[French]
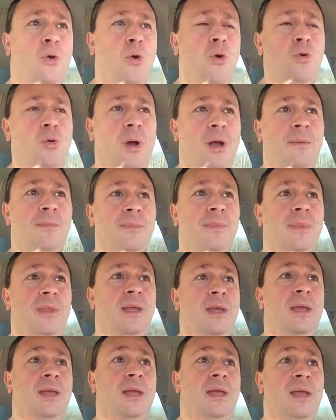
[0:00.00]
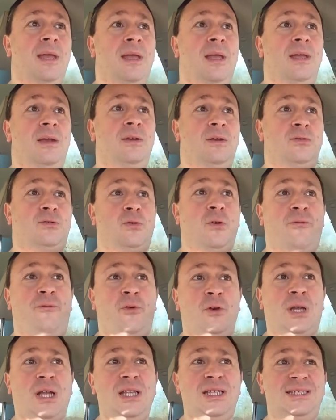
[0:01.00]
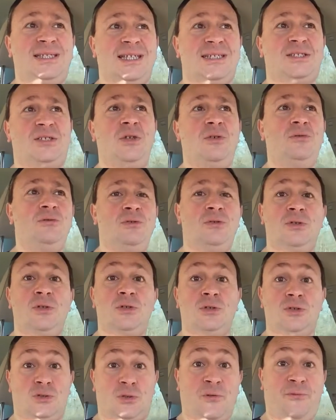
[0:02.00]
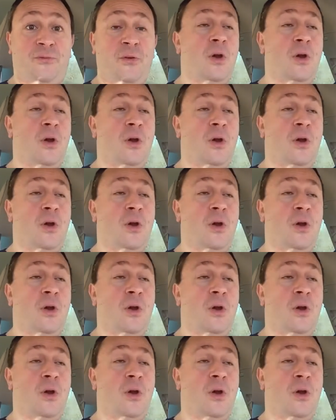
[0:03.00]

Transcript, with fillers: au loin. Notre focalisation se